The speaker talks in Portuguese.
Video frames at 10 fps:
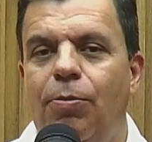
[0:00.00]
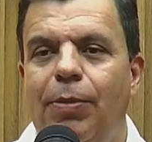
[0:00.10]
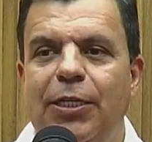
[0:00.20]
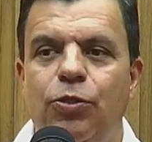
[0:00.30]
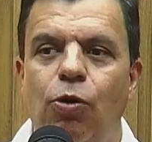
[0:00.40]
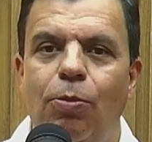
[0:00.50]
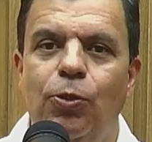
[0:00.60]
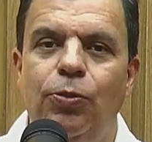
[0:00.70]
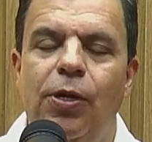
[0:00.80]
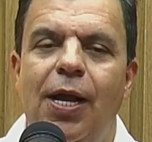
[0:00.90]
mas
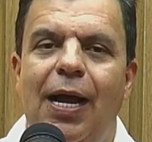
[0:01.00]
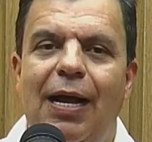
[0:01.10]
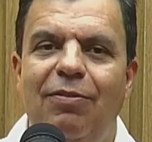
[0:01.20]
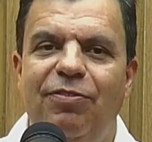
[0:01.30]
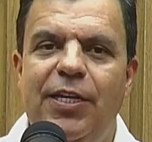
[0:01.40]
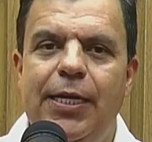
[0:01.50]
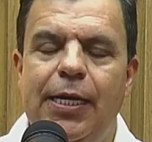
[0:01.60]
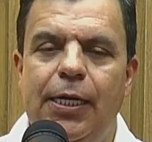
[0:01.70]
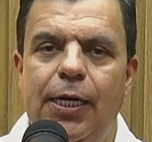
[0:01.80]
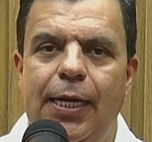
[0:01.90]
como havia
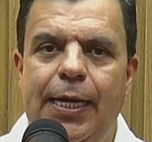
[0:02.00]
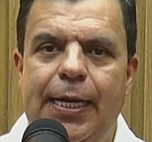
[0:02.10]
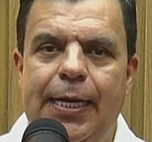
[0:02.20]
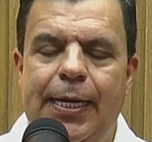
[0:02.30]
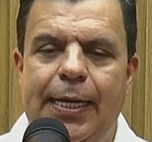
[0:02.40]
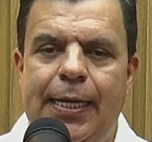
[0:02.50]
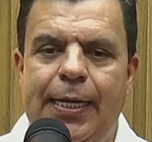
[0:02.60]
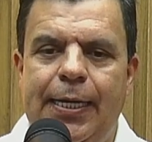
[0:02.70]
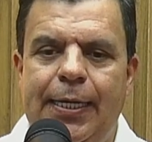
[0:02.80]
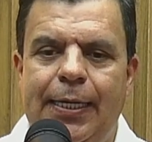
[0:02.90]
é,
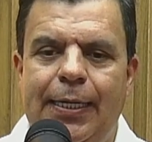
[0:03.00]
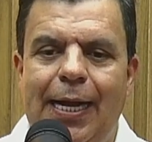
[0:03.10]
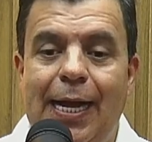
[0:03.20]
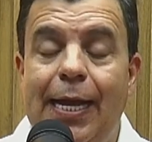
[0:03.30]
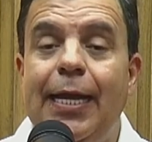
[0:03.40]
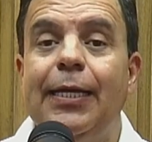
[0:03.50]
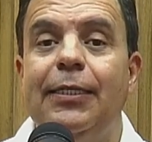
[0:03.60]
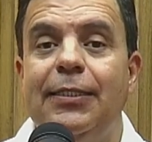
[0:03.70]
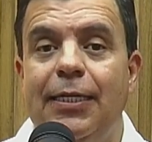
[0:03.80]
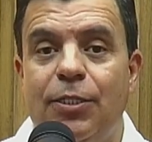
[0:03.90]
é, a regra
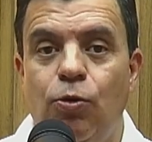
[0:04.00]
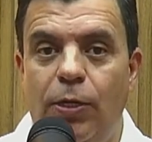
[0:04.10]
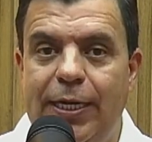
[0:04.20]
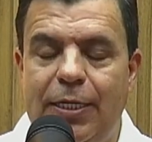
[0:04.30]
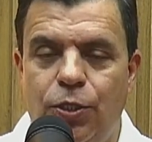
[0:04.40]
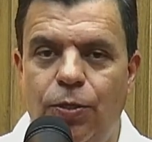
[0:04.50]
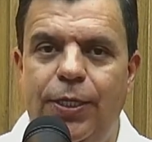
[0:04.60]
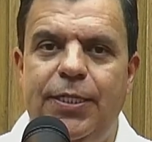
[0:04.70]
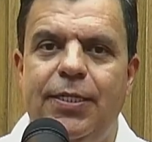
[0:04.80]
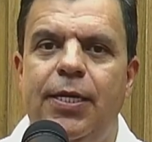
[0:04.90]
das
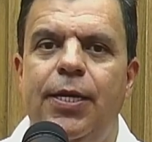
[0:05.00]
coligações,